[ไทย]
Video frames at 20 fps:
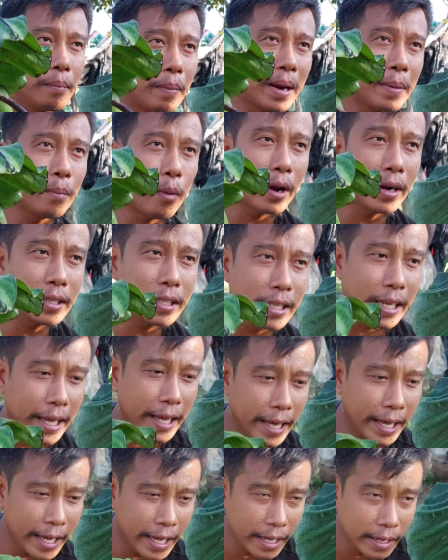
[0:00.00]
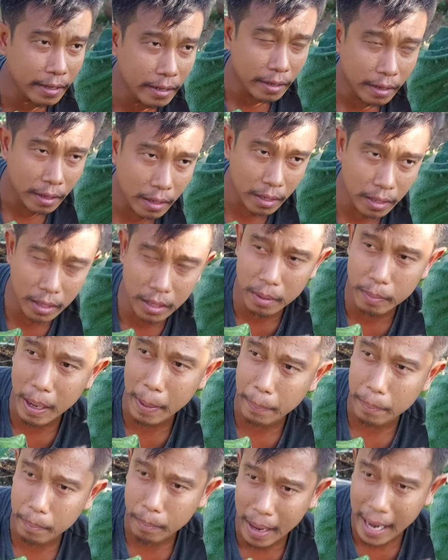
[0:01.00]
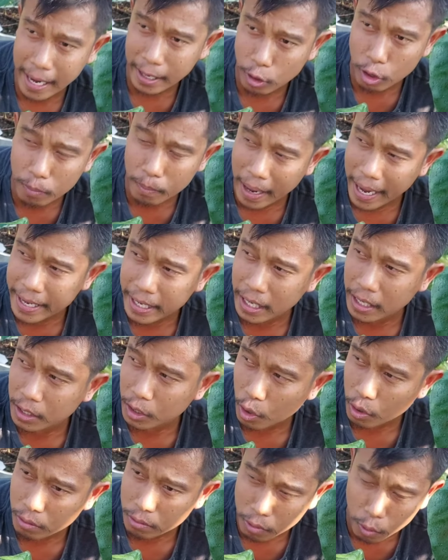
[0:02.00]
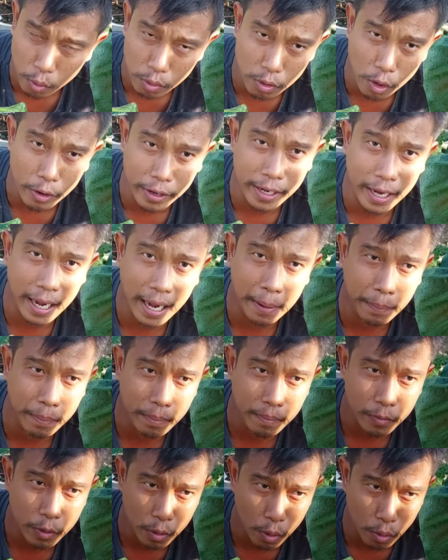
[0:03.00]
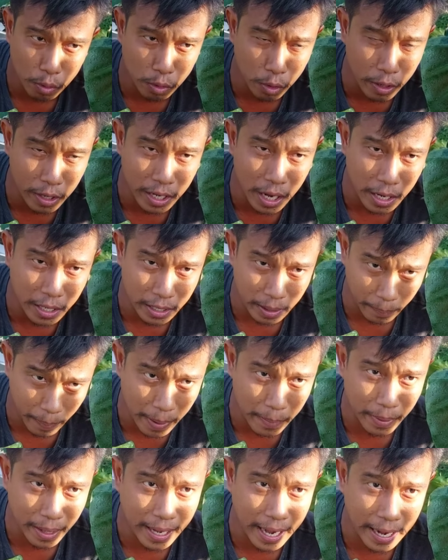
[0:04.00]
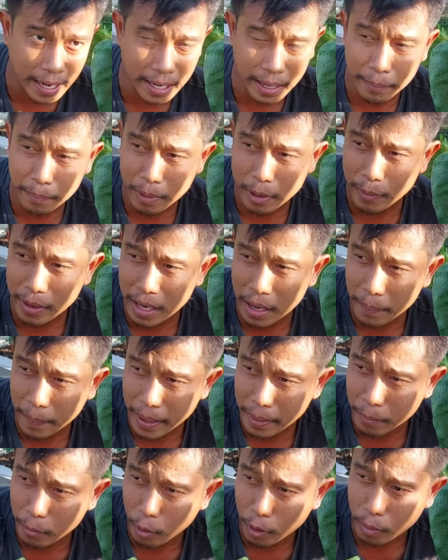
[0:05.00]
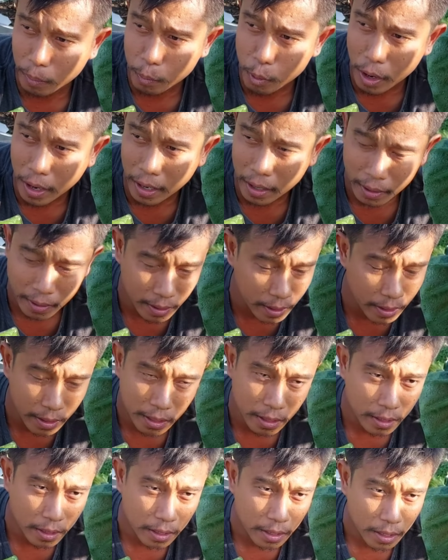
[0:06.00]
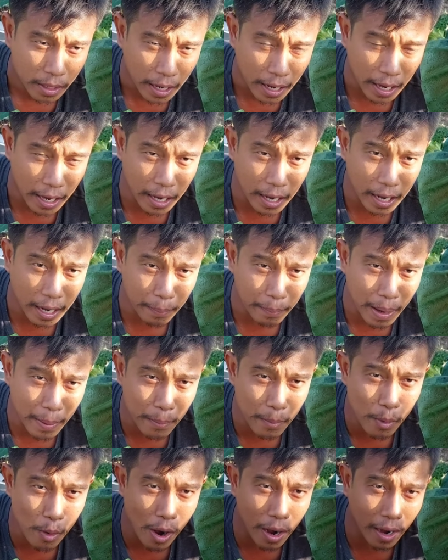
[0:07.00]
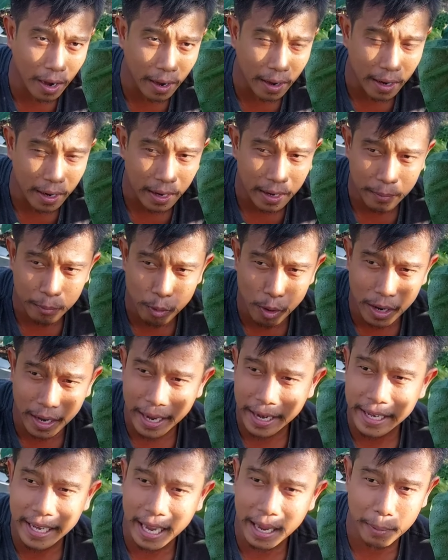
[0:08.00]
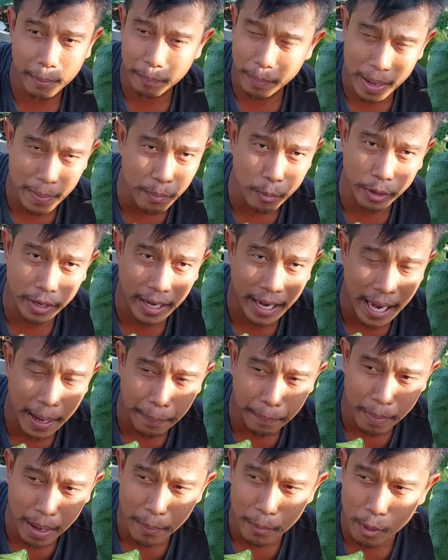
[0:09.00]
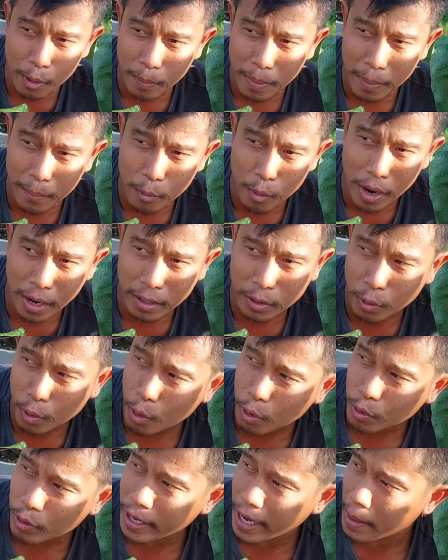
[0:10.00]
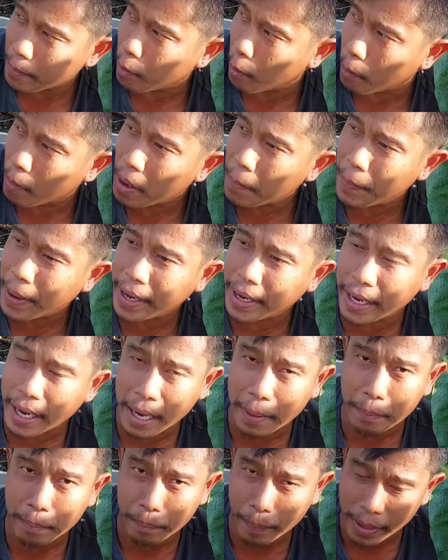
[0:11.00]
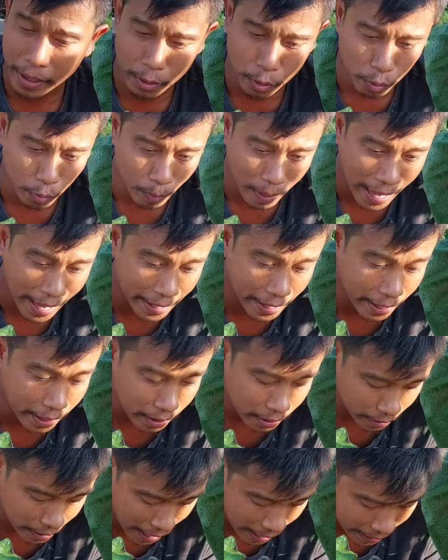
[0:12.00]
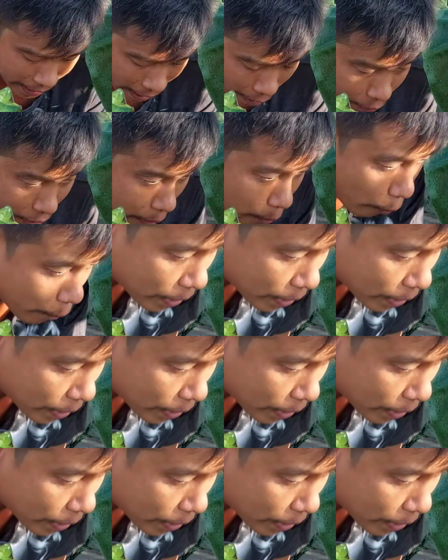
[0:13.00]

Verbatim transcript: เป็นบอนสีหรือแบบไม้ต้นไม้ยืนต้นทุกต้นนะครับ ทุกต้นก็จะเป็นเหมือนกันนะครับ ไม่ว่าจะเป็นพวกพวกมะม่วงวกอันเนี้ยเป็นหมดนะครับมะม่วงมะม่วงทุลงทุเรียนผมก็เป็นนะครับเป็นทุกไม้นะ หน้าหนาวเดี๋ย